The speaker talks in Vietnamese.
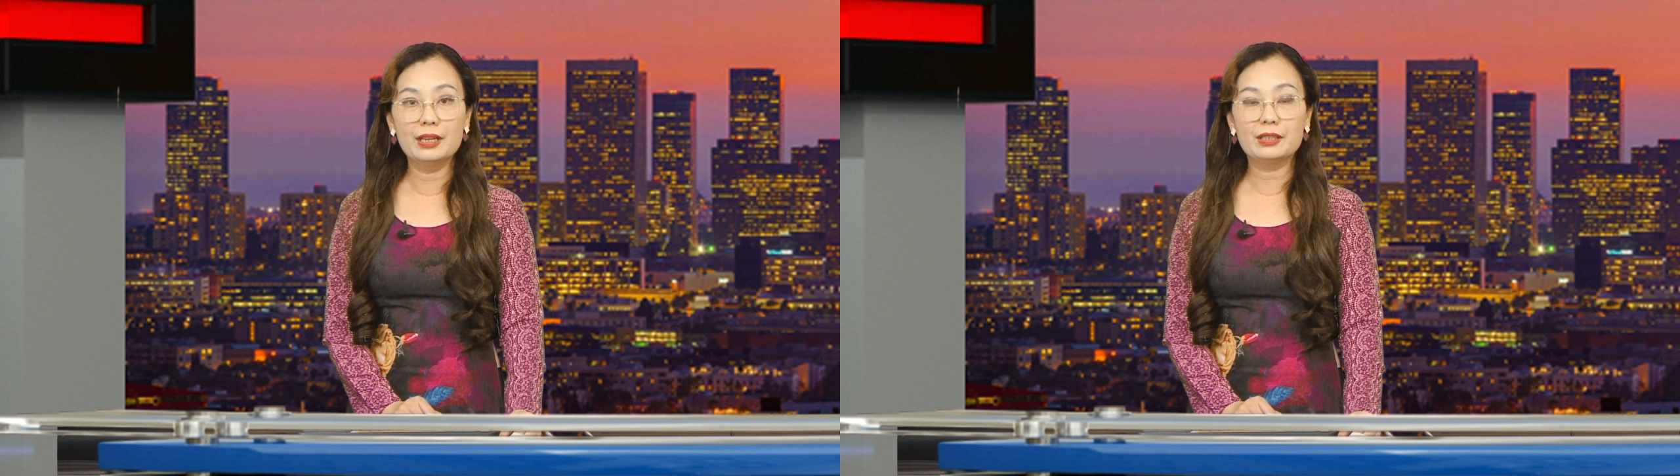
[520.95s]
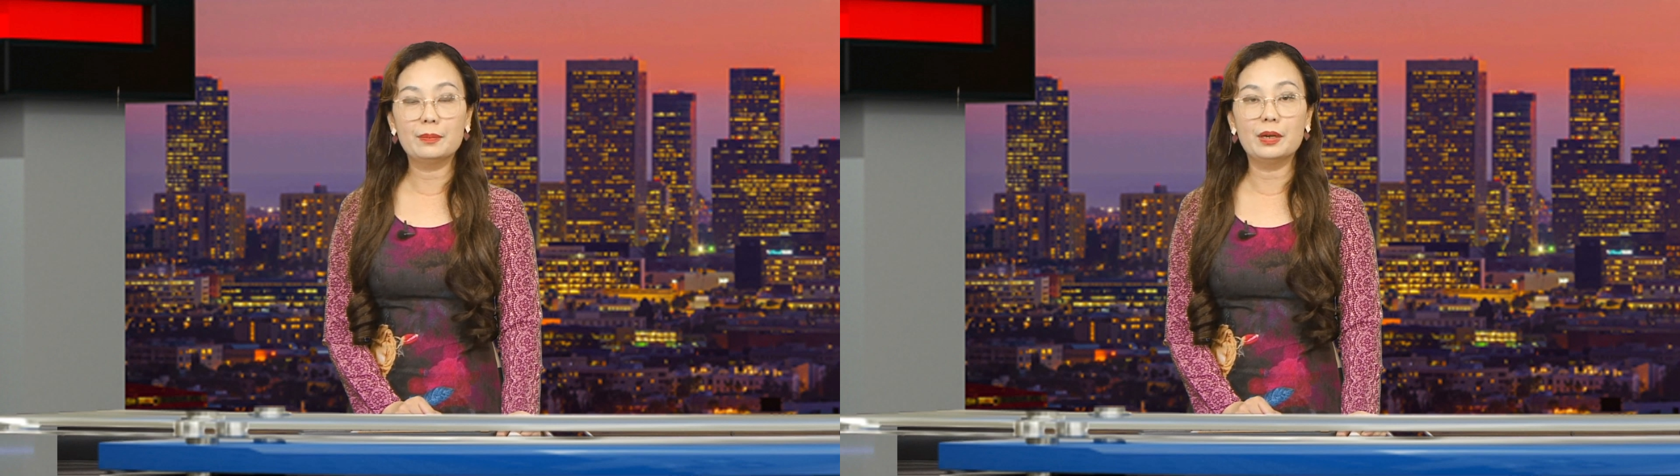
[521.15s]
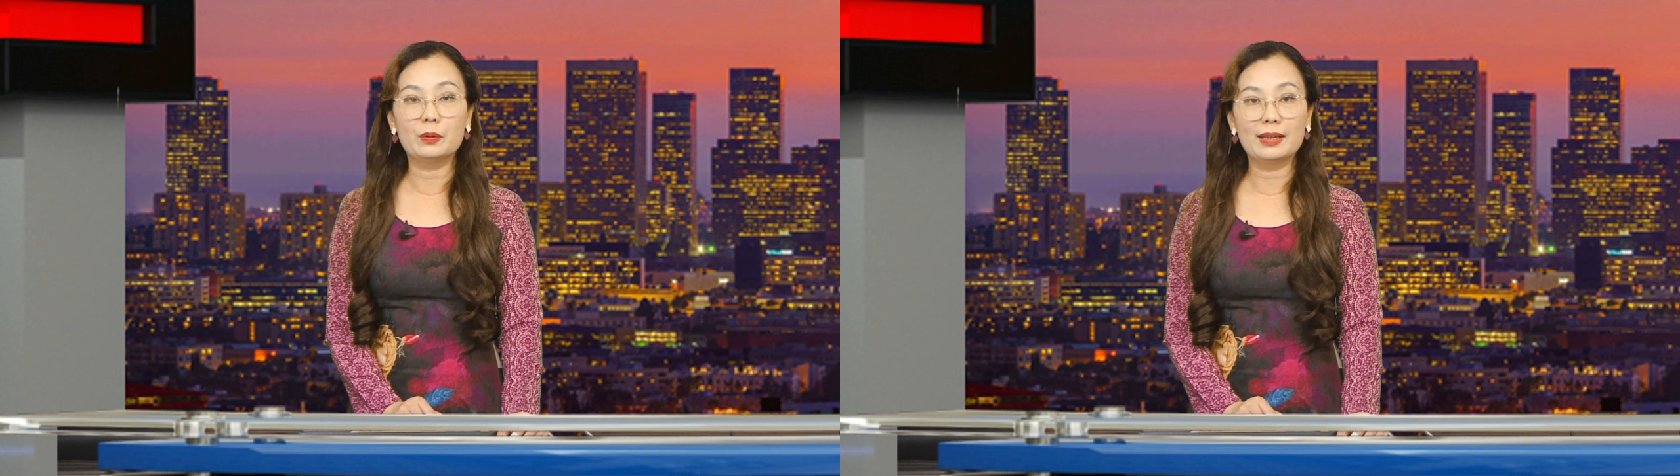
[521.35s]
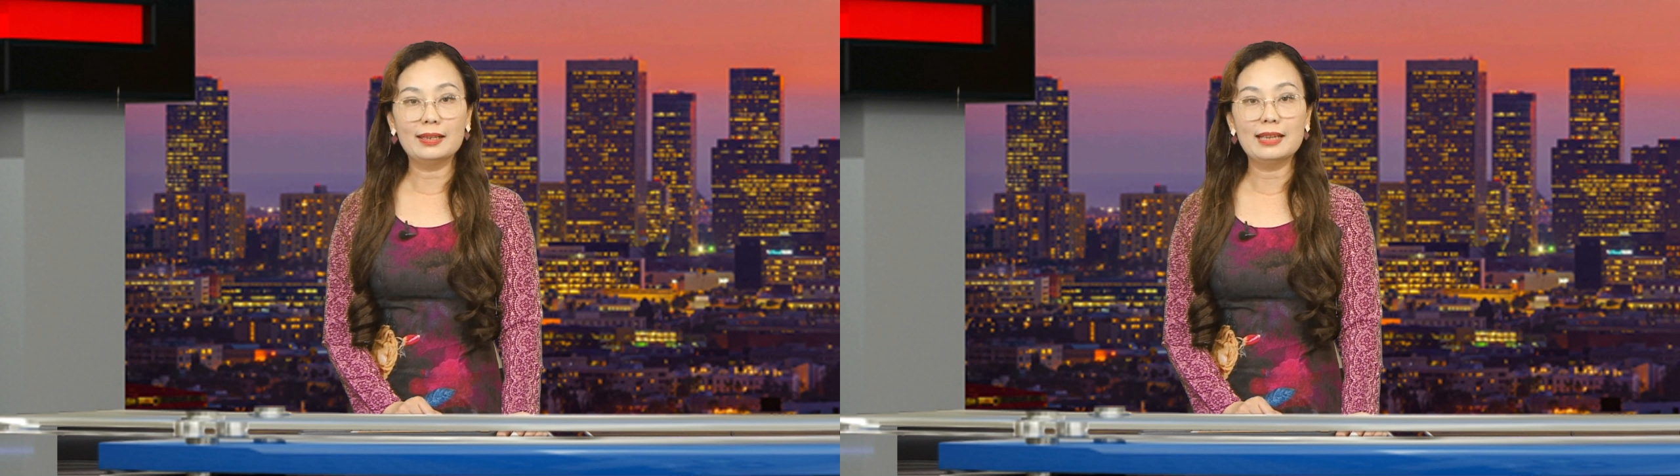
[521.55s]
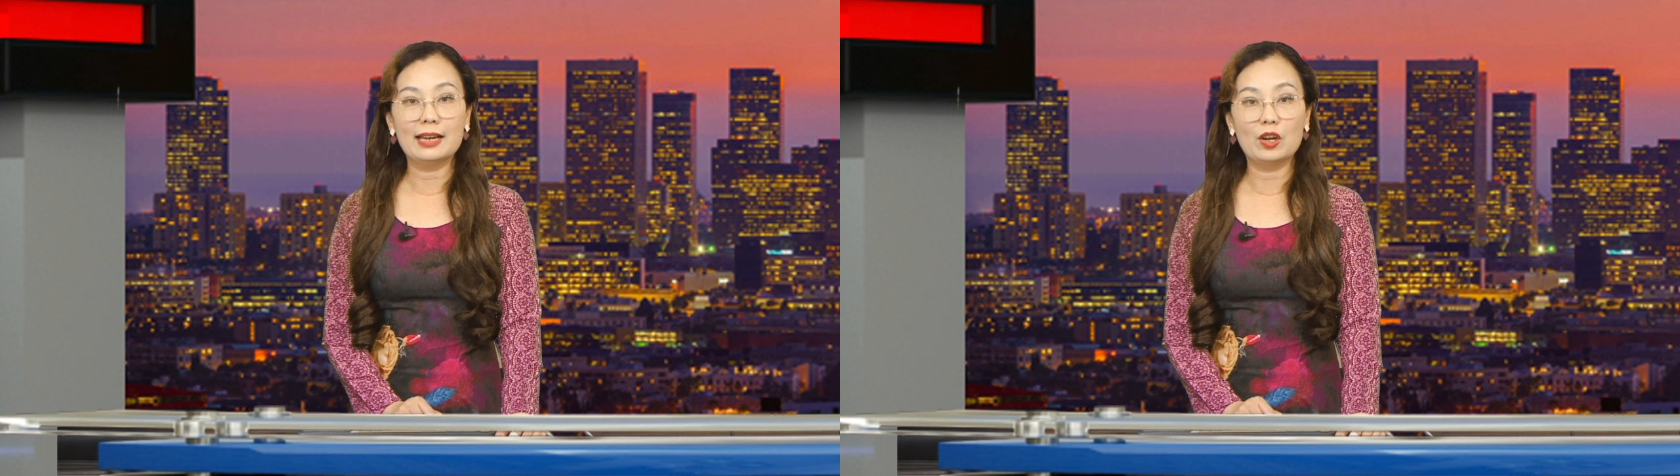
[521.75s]
Xin mời quý
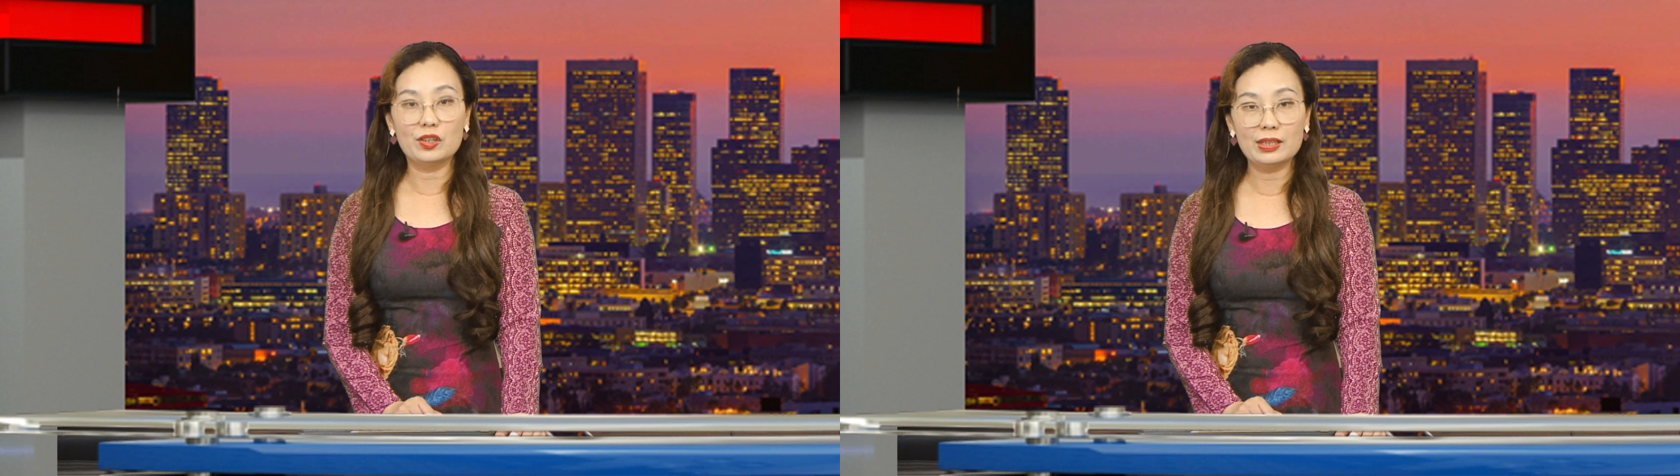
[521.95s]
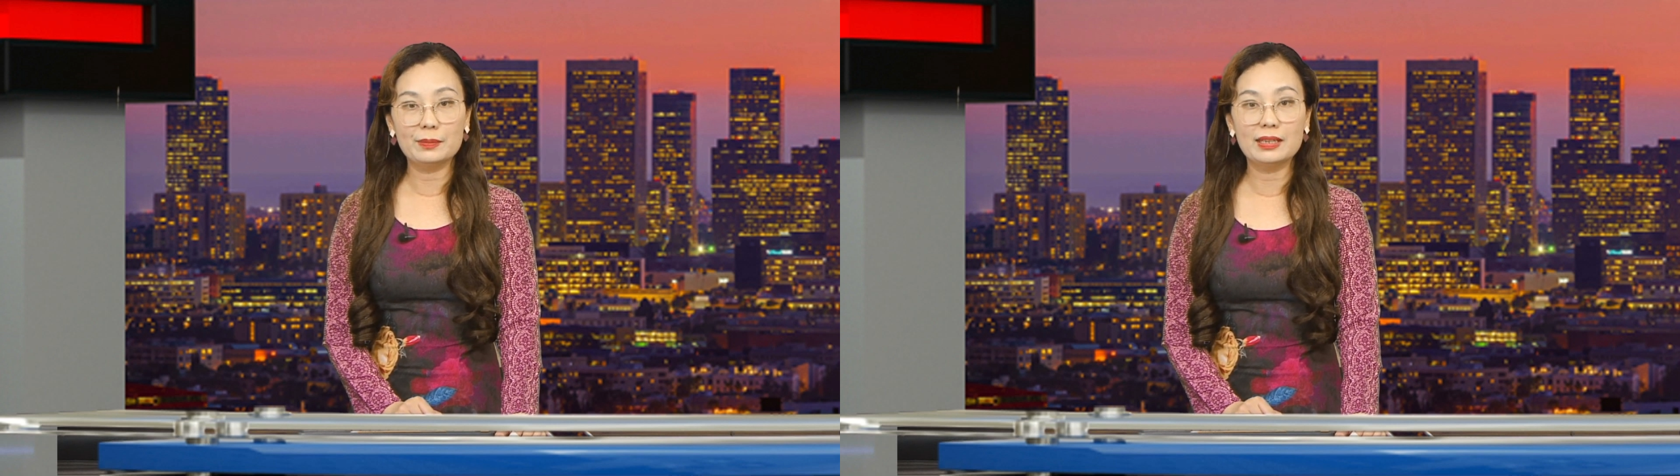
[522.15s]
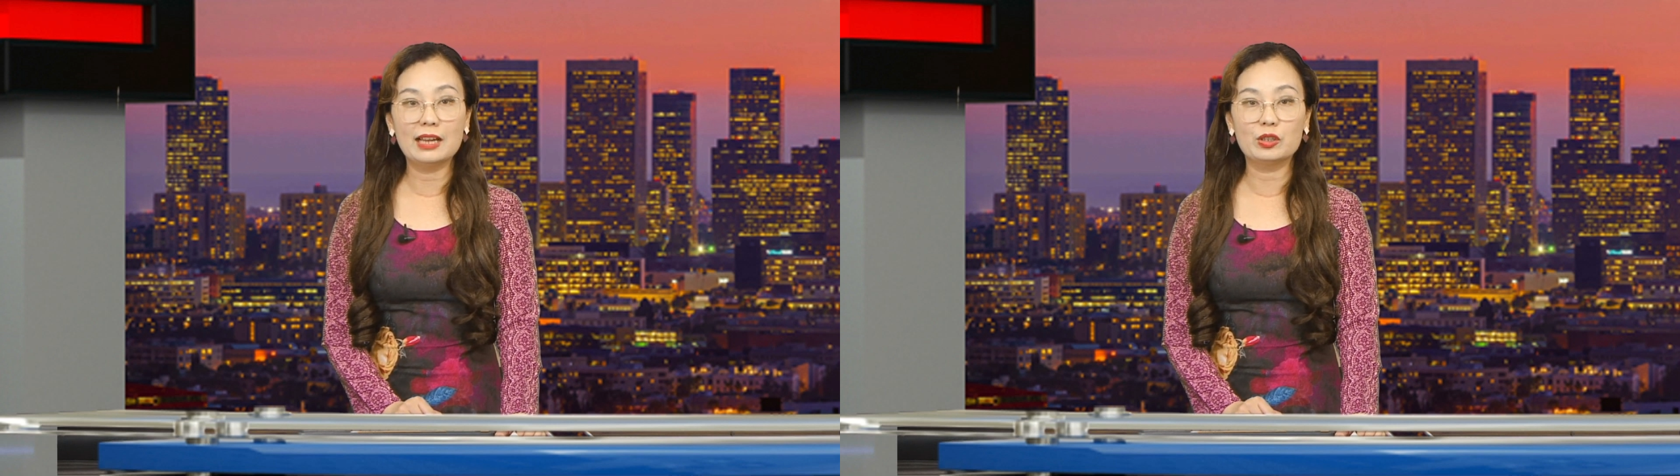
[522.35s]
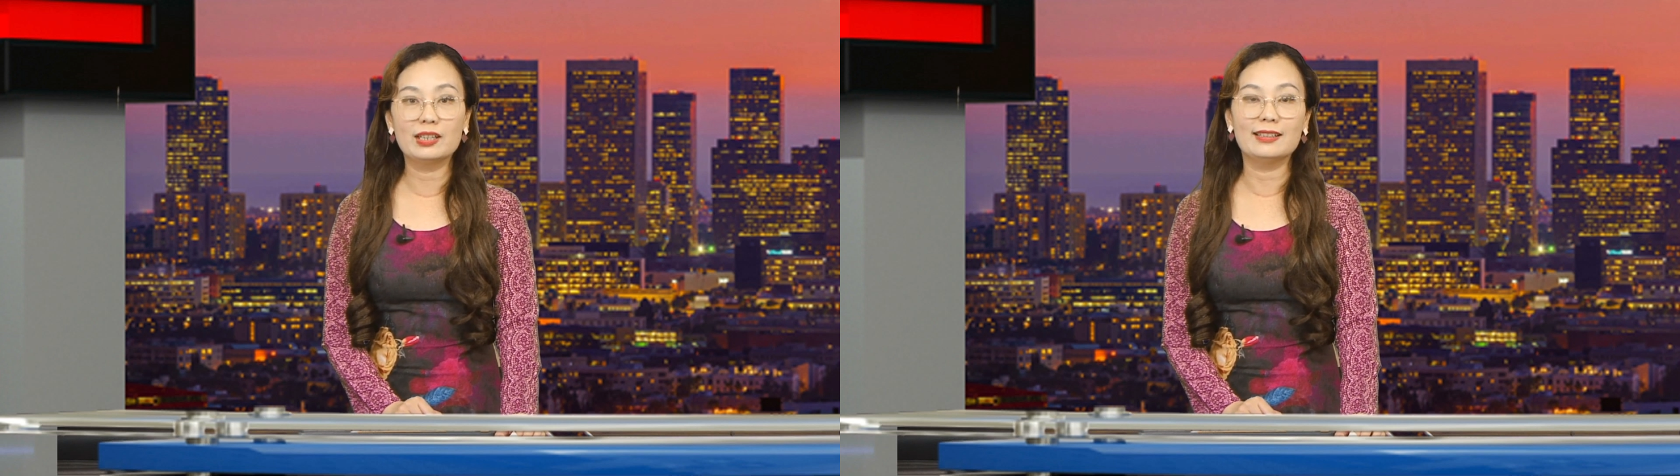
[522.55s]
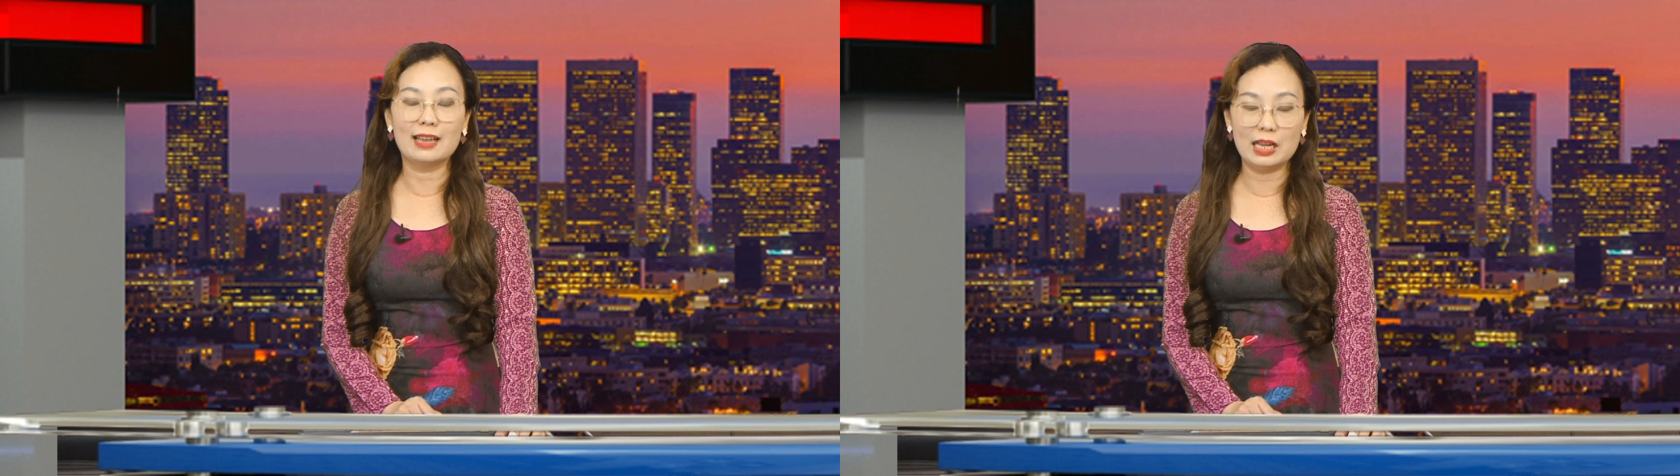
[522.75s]
khán giả đón xem trên đài truyền hình